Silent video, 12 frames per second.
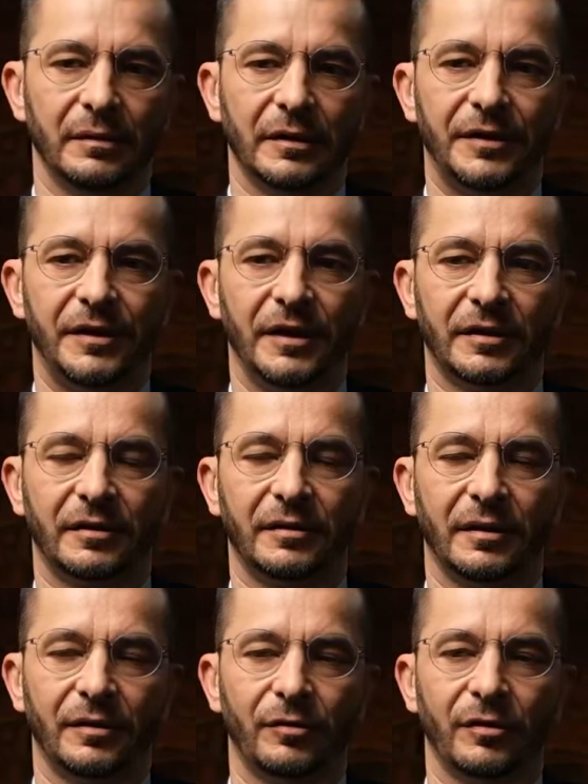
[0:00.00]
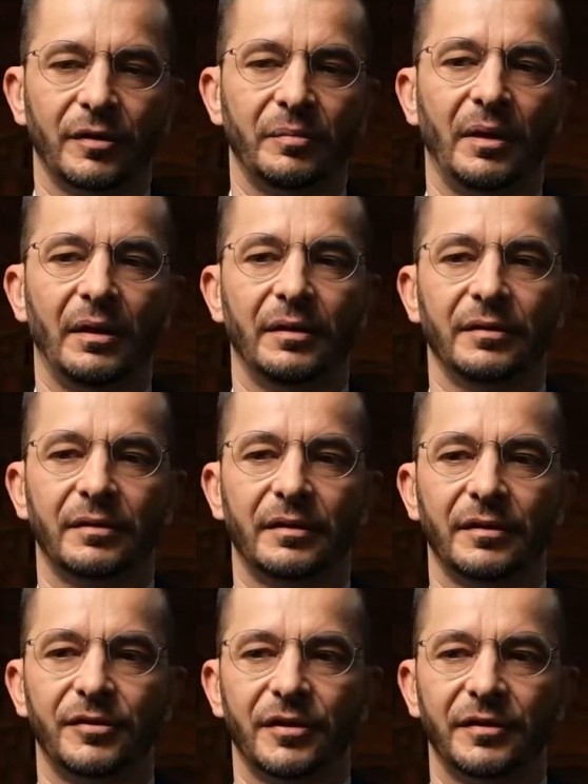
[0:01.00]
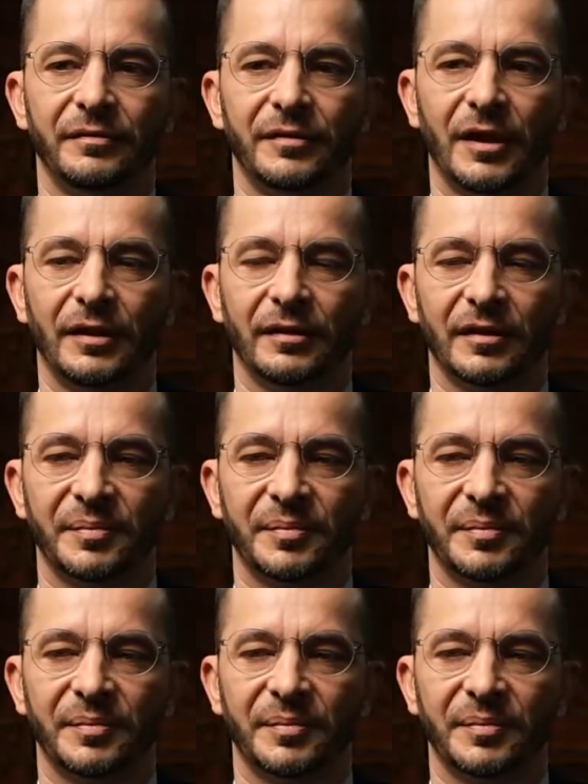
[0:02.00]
сект, которые были чрезвычайно